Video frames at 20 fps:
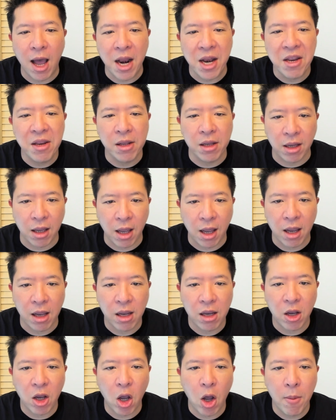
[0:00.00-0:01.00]
อันที่หนึ่งฮะ
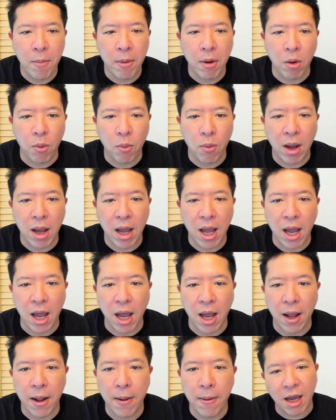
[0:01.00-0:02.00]
เขาบอกว่า
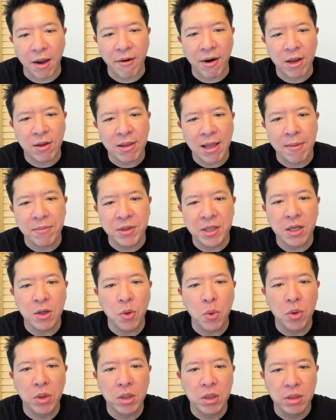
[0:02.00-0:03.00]
อะไรก็ตามที่
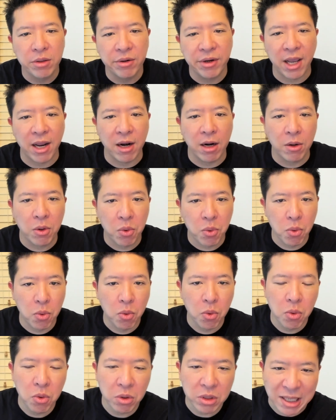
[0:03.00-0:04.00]
คุณเรียนรู้
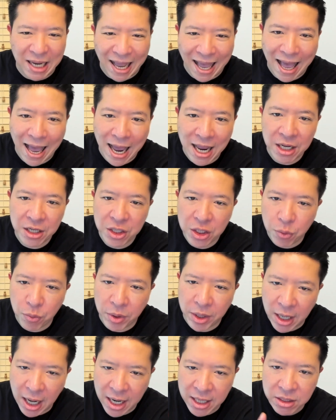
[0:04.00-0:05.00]
ช้าในชี
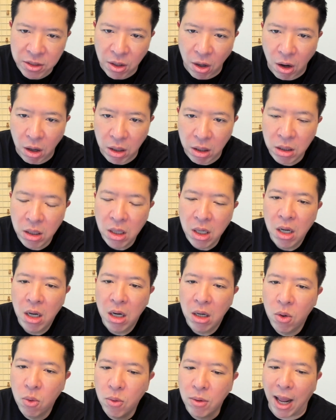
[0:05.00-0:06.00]
วิตให้สอน
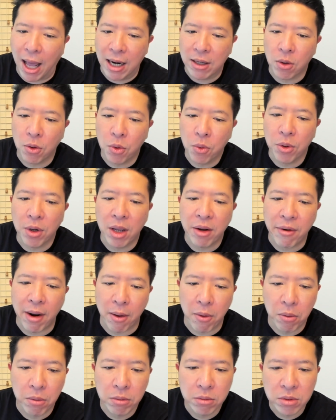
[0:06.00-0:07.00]
ลูกหลานของคุณให้
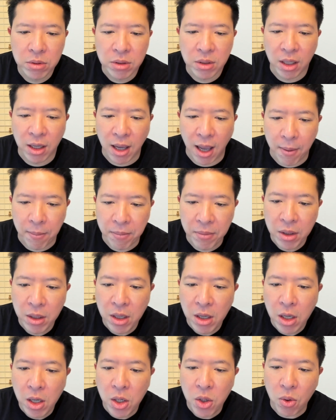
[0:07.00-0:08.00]
เร็วนะครับ
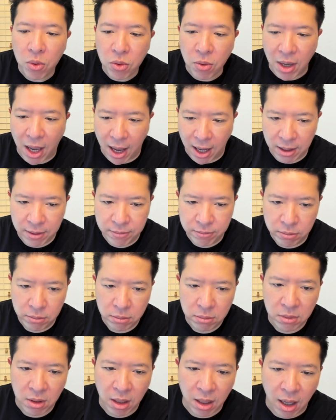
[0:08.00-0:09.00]
ยกตัวอย่าง
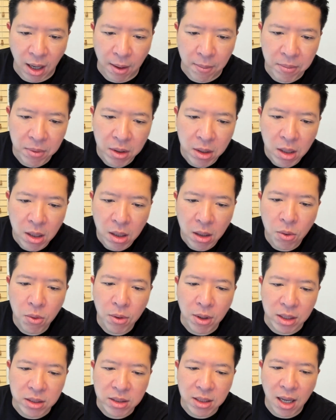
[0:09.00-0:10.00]
นะครับคุ
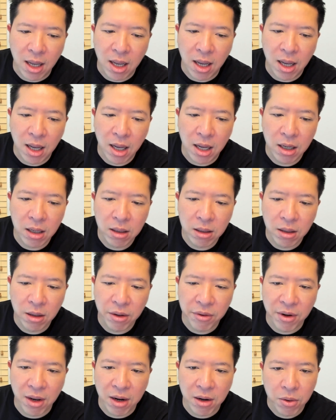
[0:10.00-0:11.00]
ณอาจจะ
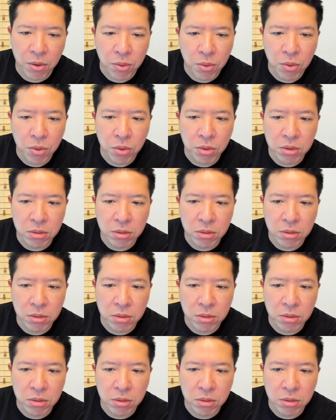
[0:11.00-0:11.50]
เรียนรู้